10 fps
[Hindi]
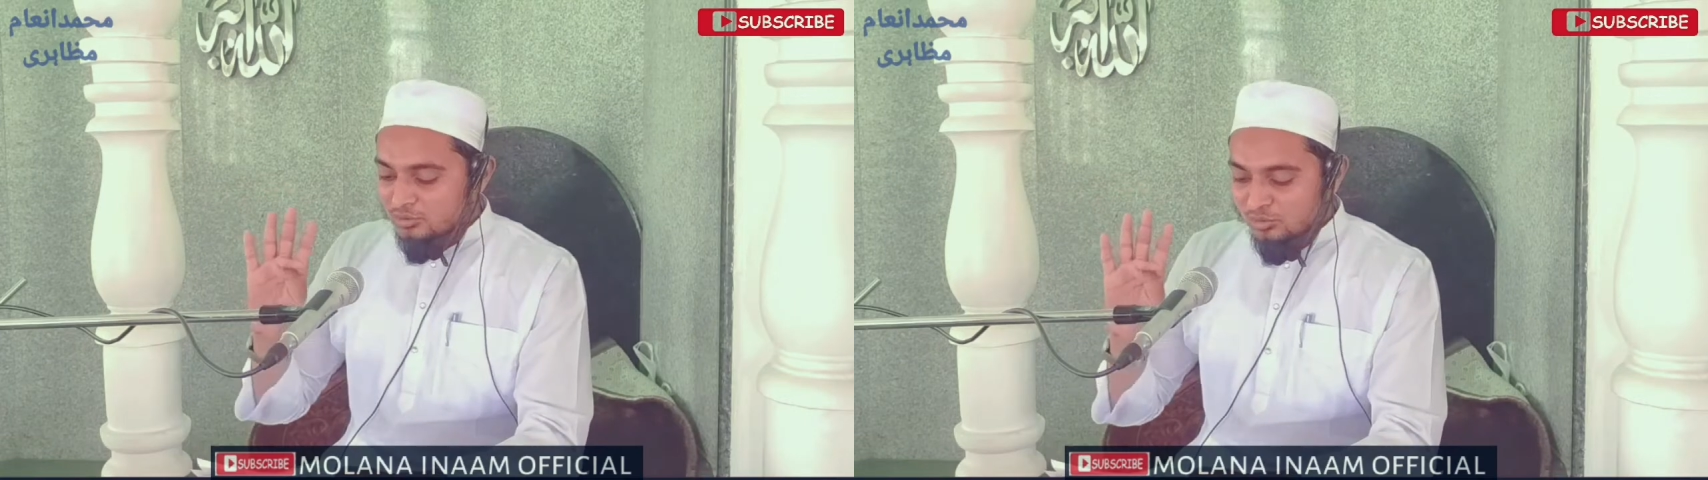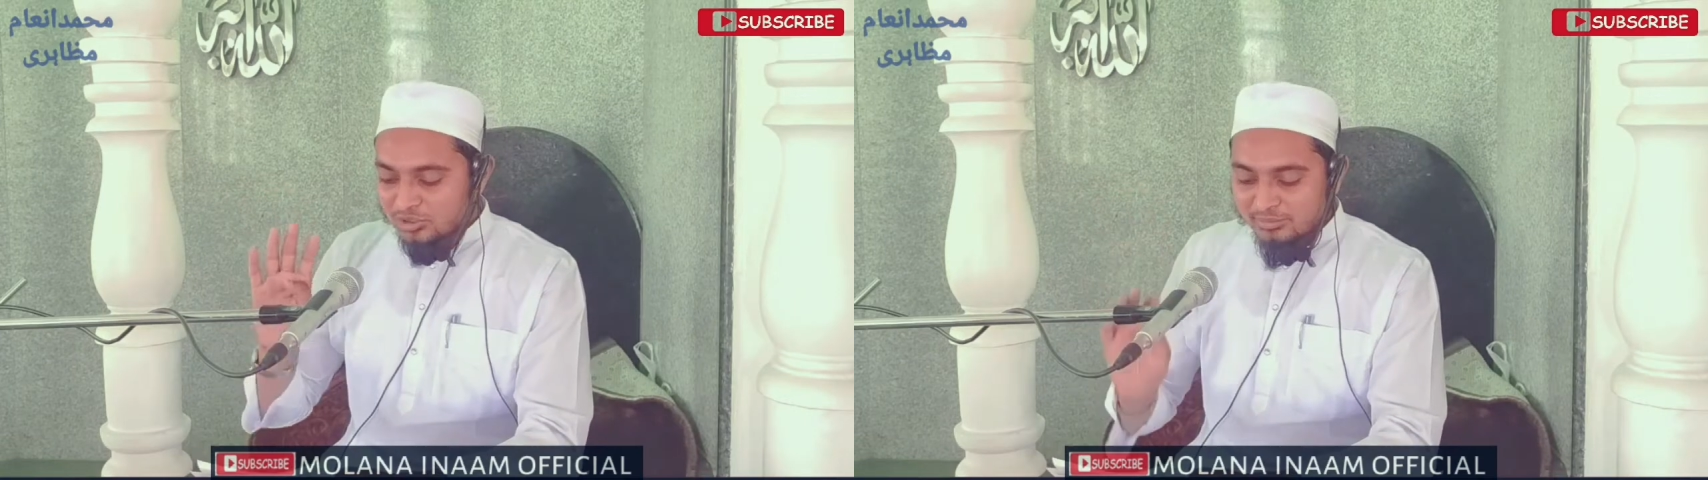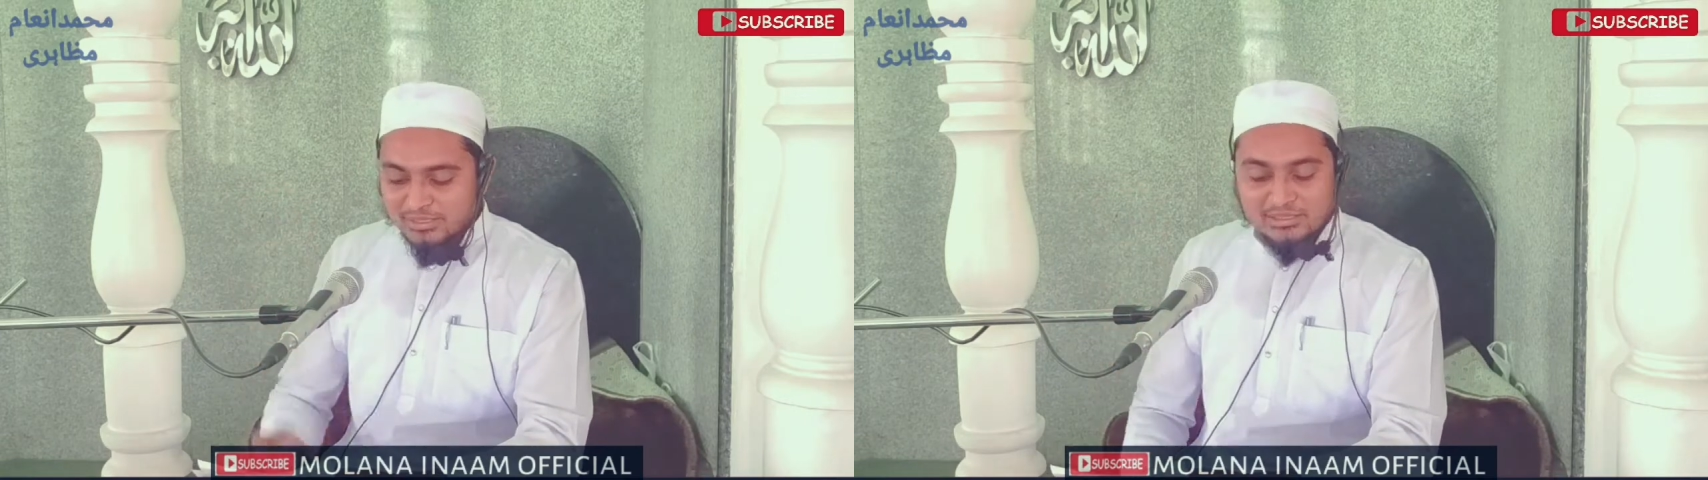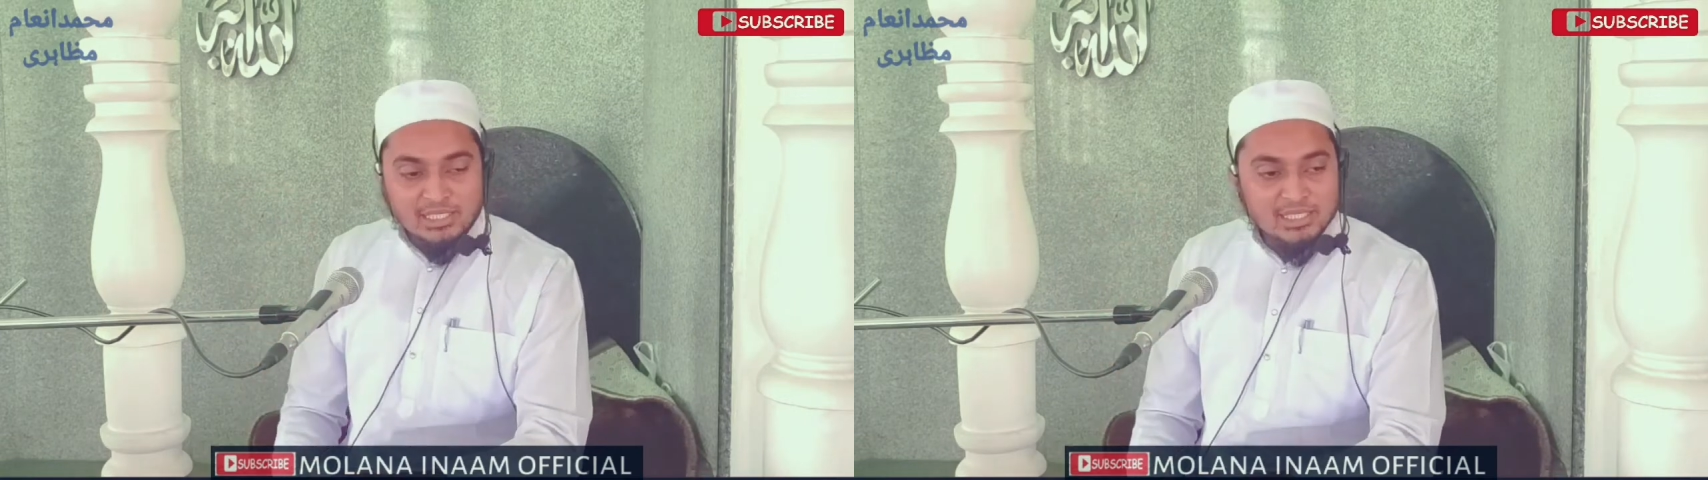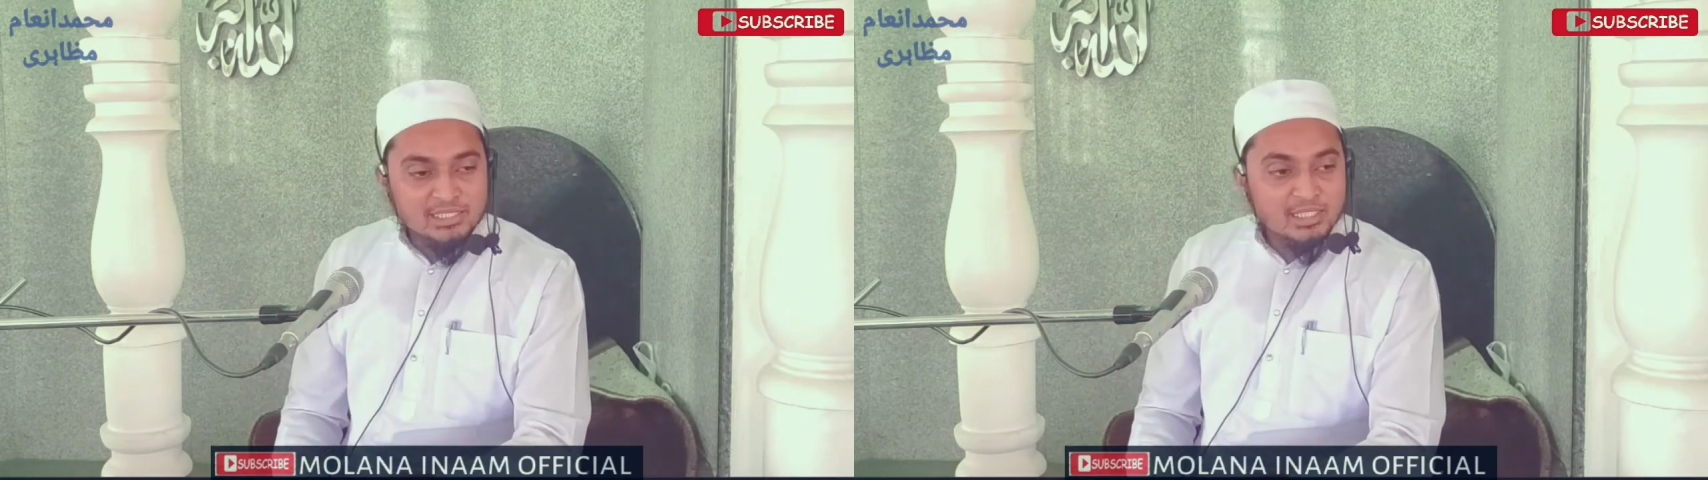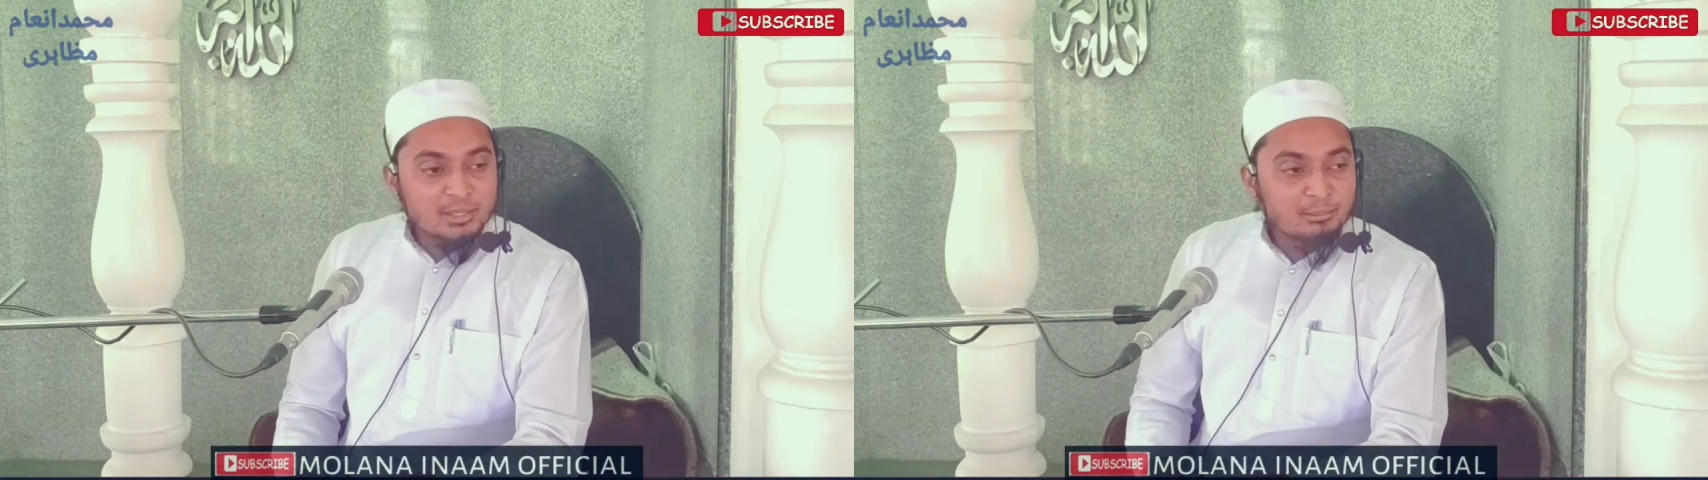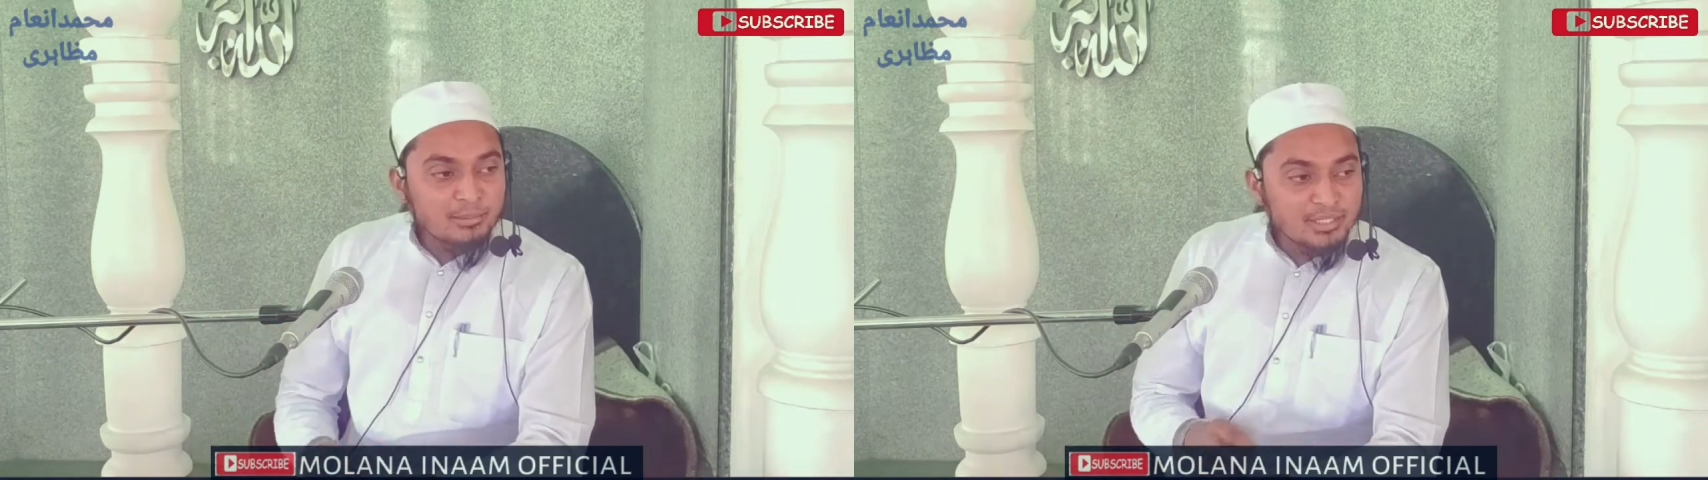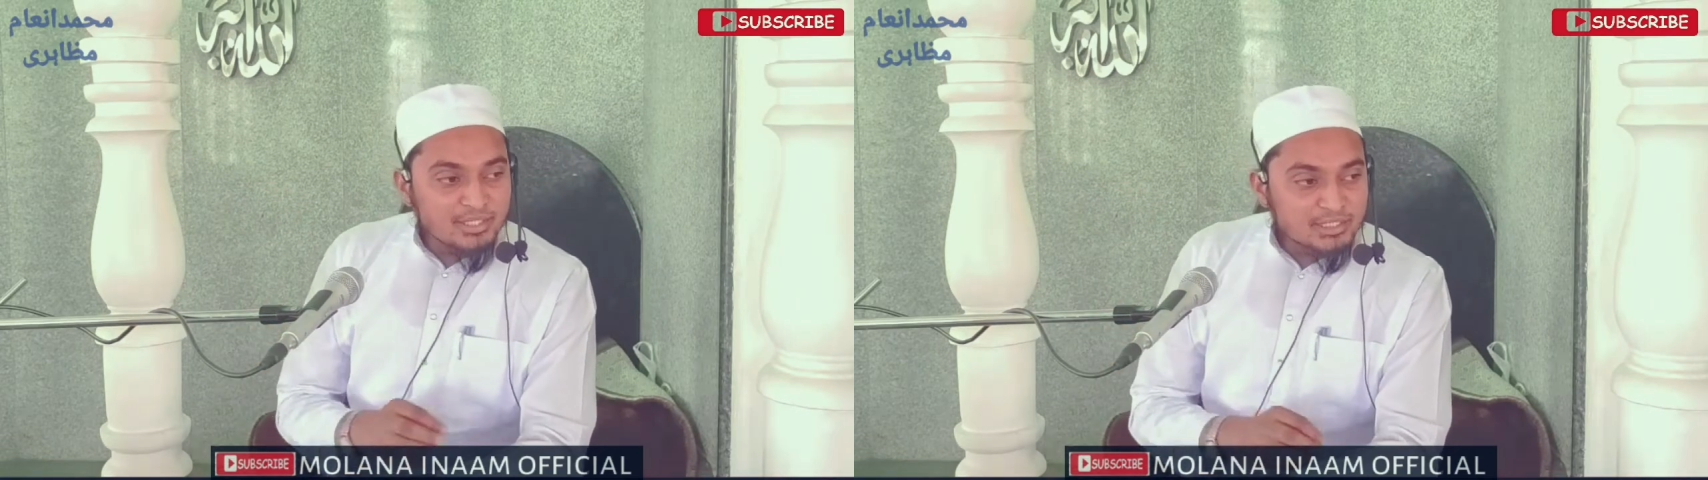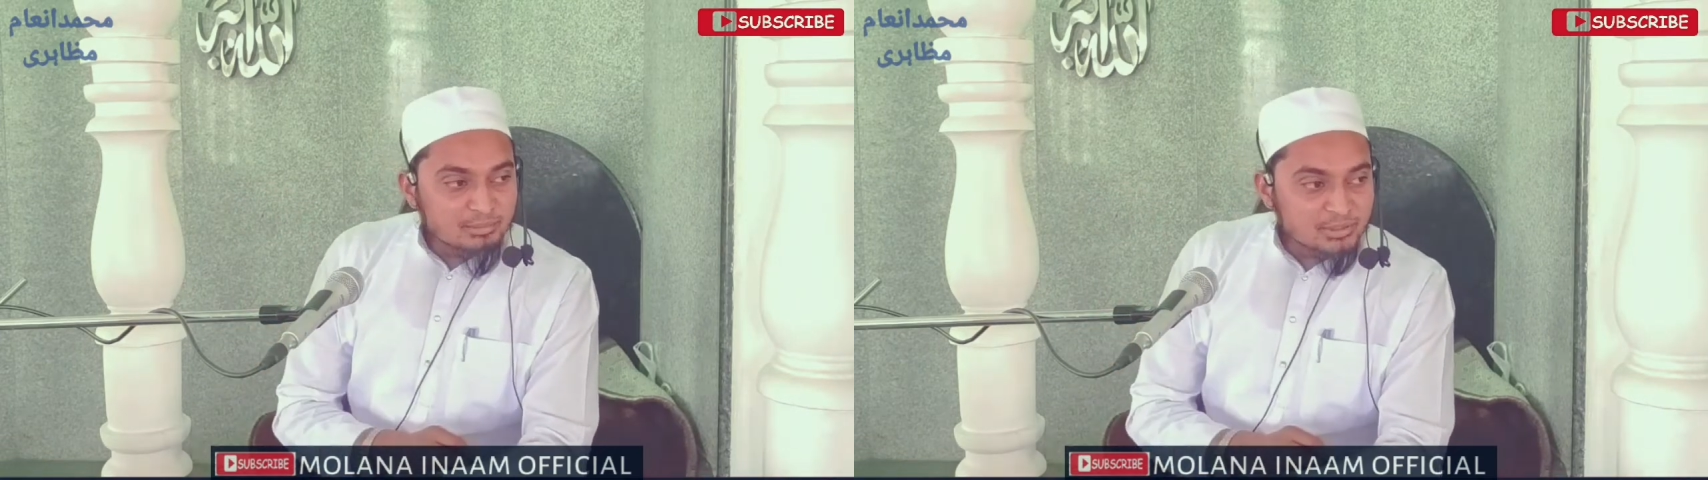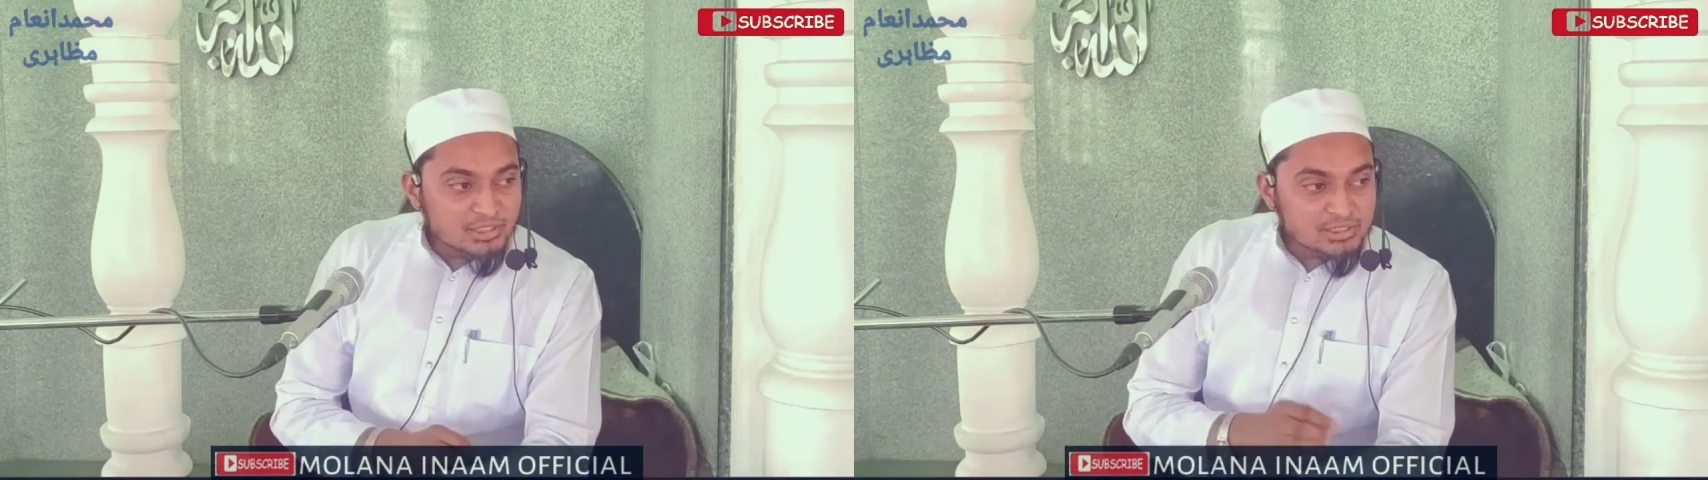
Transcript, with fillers: चौथी बात क्या है मैंने कभी